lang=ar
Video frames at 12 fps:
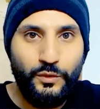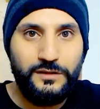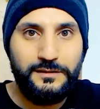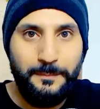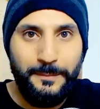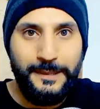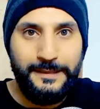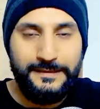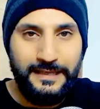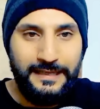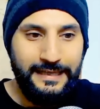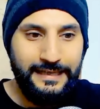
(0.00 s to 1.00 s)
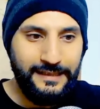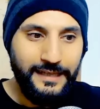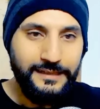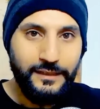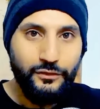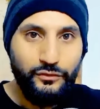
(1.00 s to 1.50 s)
WordPress
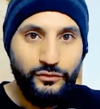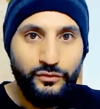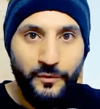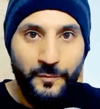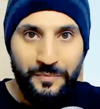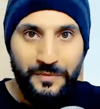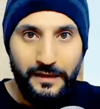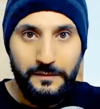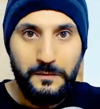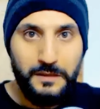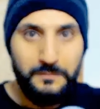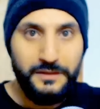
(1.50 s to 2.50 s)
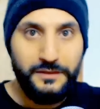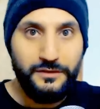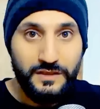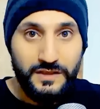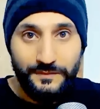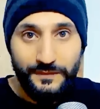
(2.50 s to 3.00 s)
تخيلوا أنه أكثر من
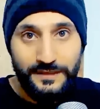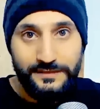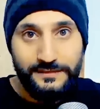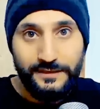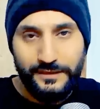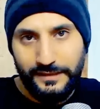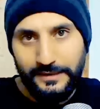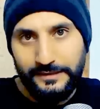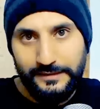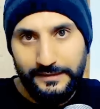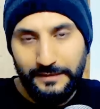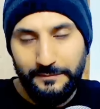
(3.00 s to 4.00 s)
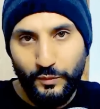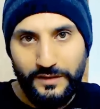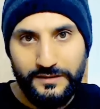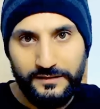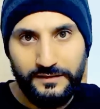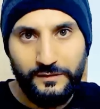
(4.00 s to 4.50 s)
نصف الإنترنت هي
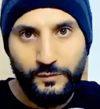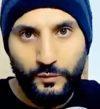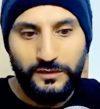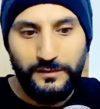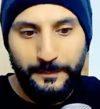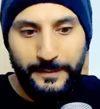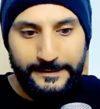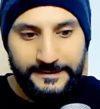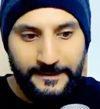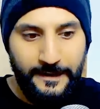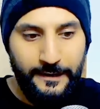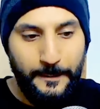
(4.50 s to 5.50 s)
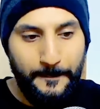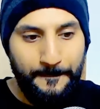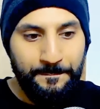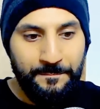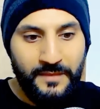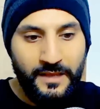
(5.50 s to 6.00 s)
بواسطة WordPress هلأ
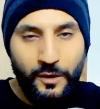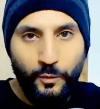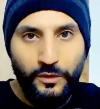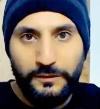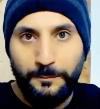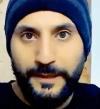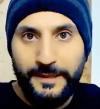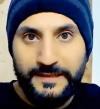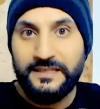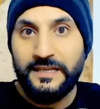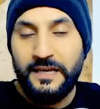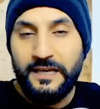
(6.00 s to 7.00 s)
ووردبريس